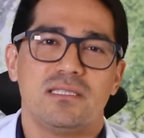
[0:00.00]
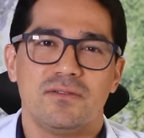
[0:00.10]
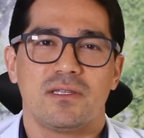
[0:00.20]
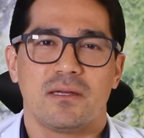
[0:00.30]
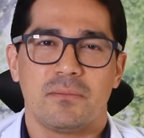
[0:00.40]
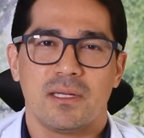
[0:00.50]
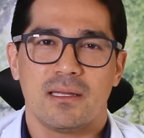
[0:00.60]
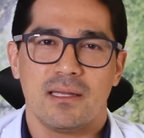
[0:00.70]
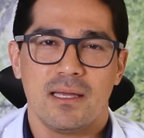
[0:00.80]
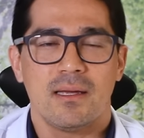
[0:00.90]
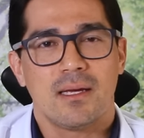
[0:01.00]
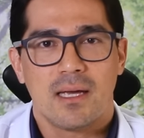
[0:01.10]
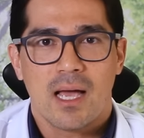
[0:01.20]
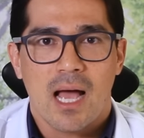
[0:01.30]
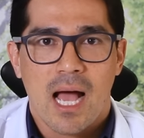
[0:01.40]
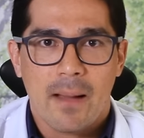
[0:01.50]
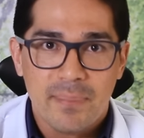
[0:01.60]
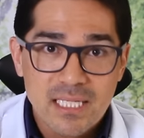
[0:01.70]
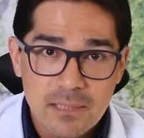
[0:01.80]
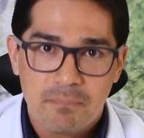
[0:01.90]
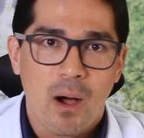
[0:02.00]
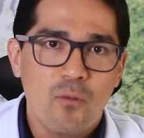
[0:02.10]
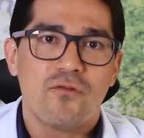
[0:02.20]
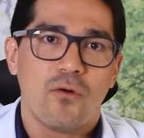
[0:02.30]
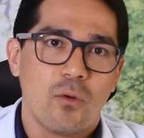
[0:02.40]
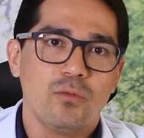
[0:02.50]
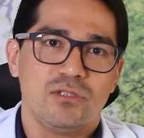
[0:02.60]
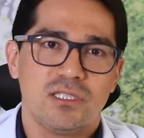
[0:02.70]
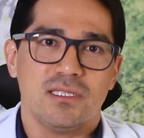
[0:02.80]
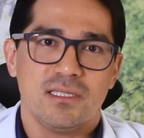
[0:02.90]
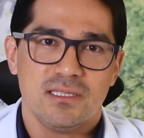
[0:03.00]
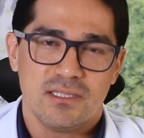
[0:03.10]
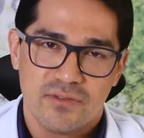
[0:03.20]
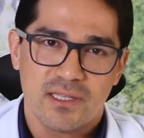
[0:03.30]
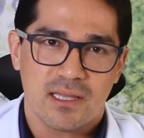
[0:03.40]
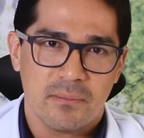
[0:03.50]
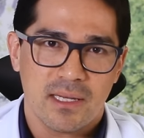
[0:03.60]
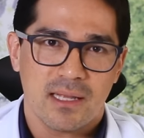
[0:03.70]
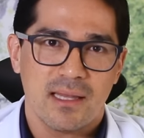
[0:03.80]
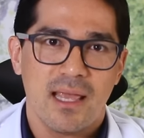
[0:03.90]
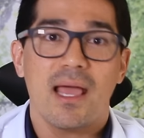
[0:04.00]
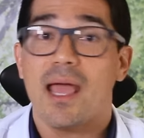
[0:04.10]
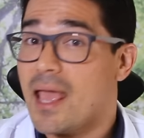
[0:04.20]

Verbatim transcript: de vitamina D? A principal fonte de vitamina D